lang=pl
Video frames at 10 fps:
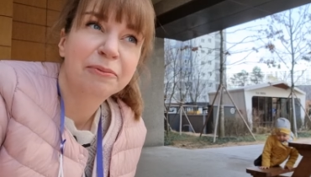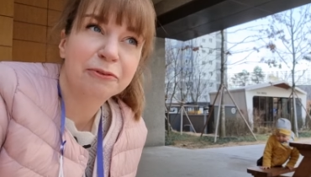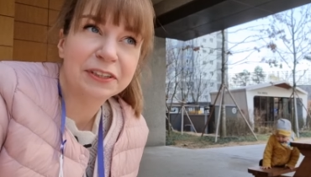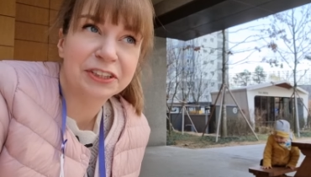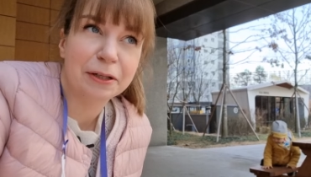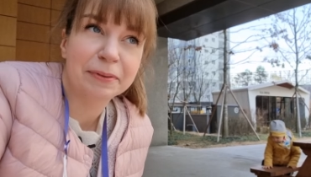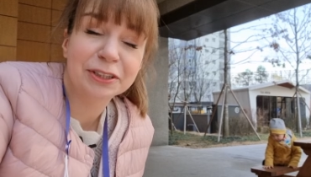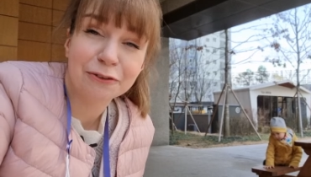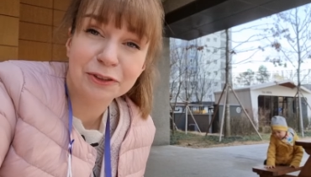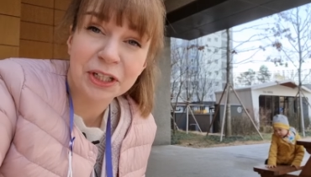Mówię dzisiaj
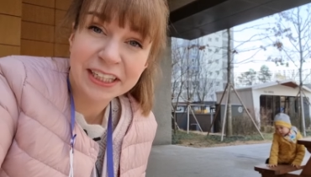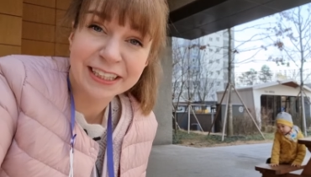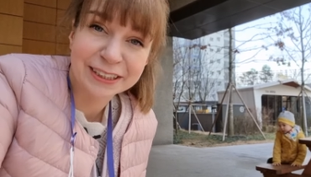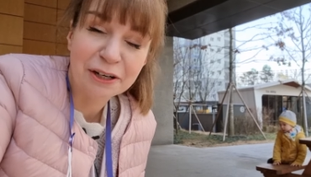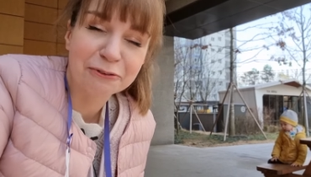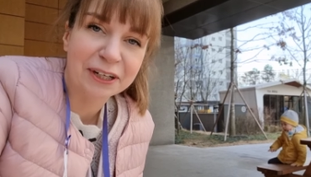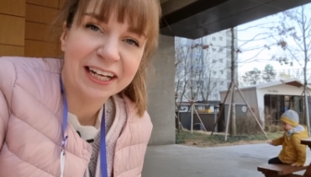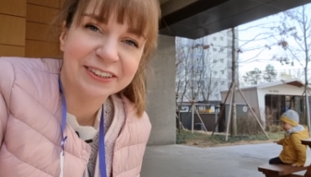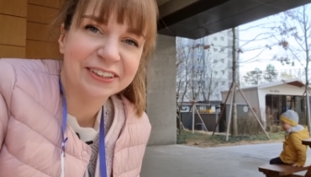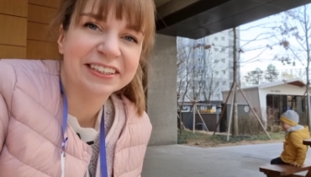mężowi, że idę znowu
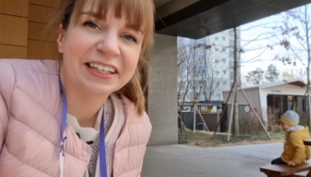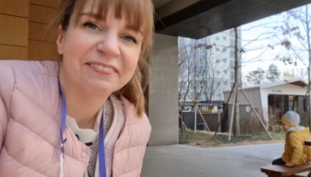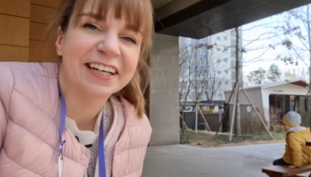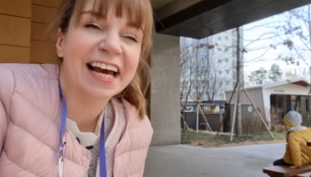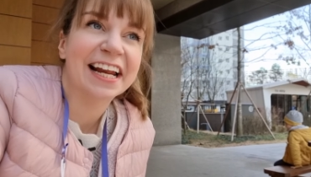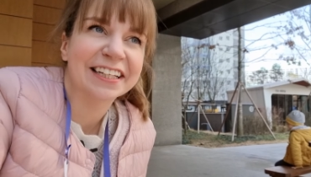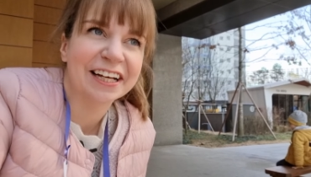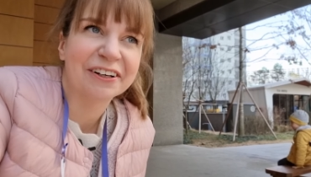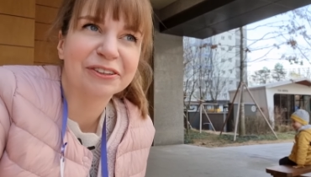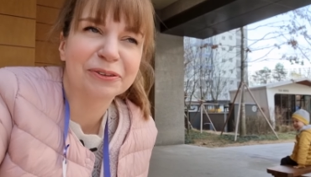rano do tej piekarni, a
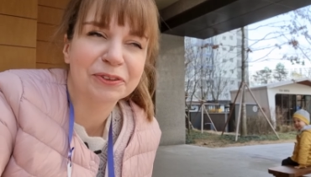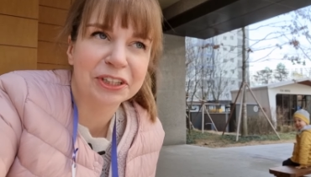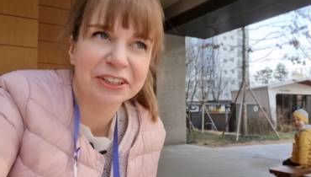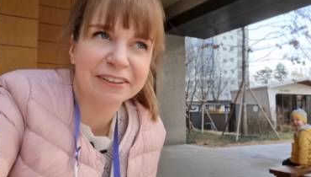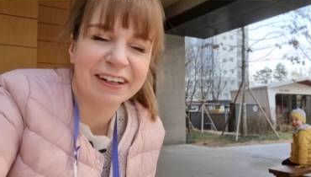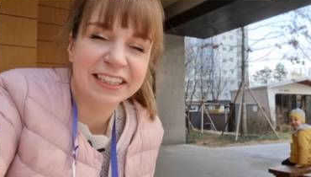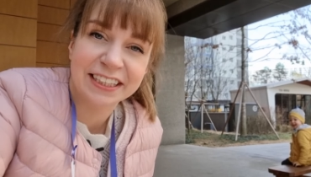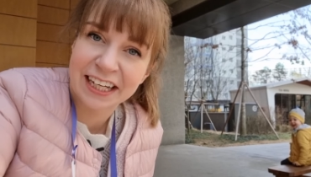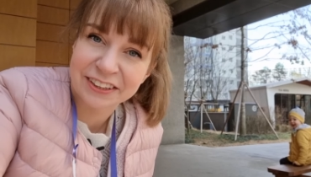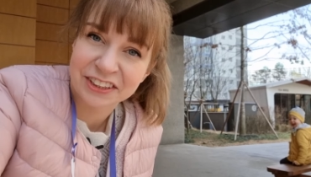on jest przygotowany
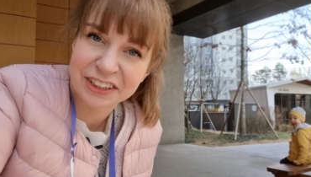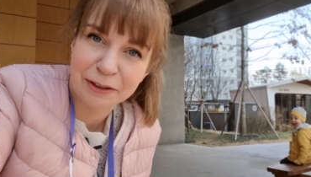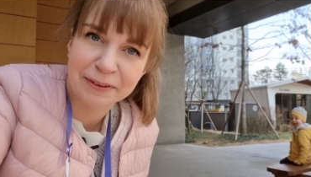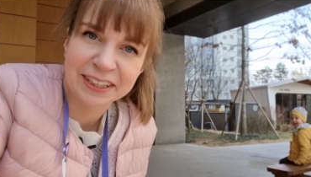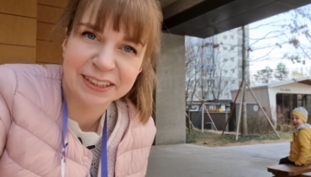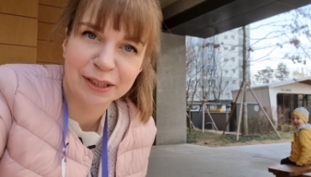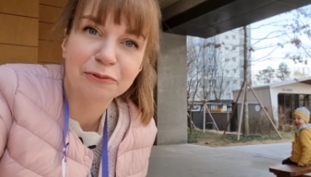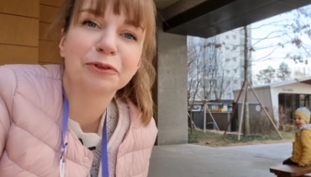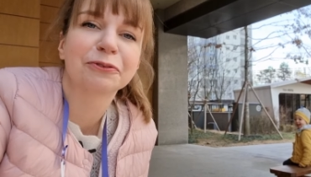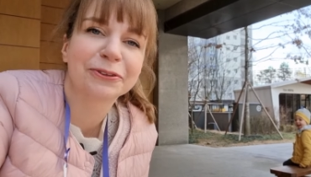na to, że się będę
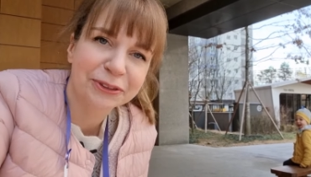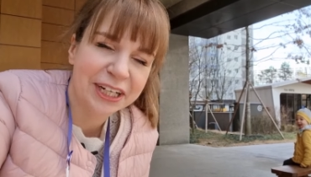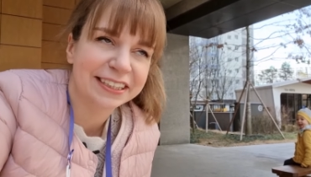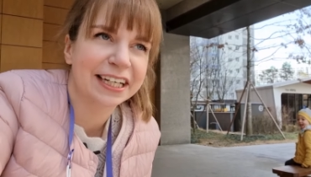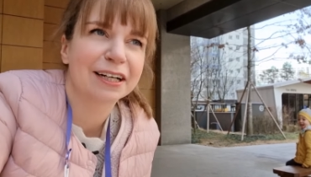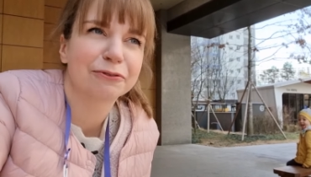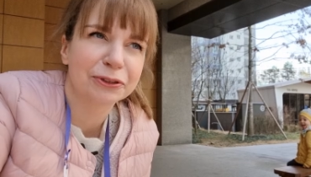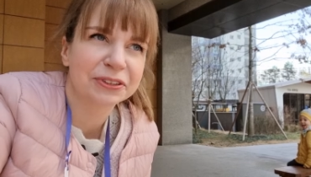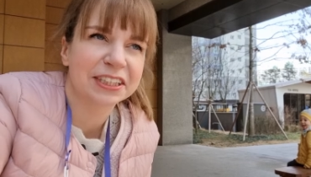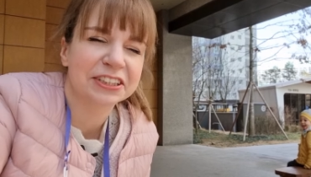znowu wkurzać, jak
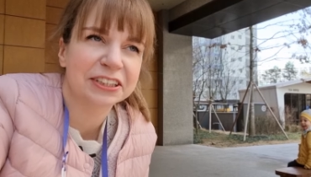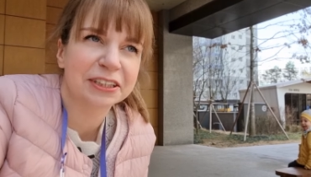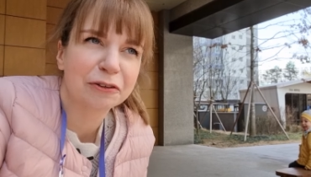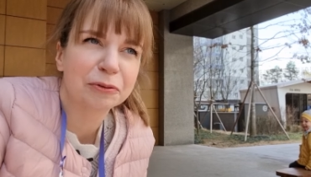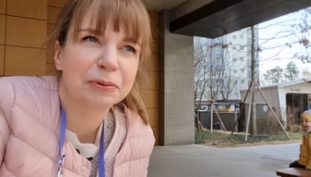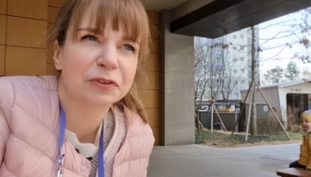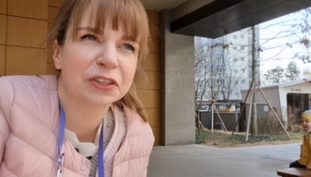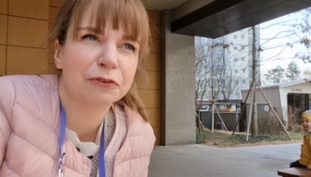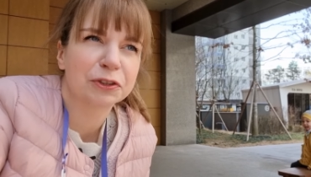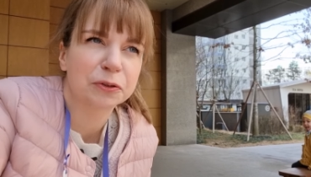wrócę, że znowu mi
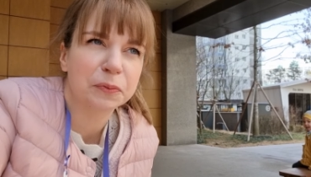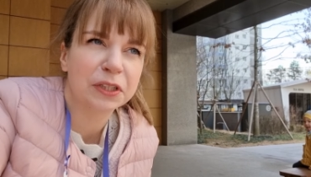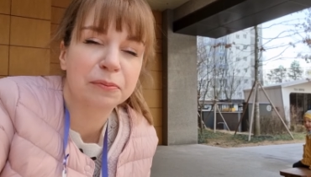wszystko wykupili.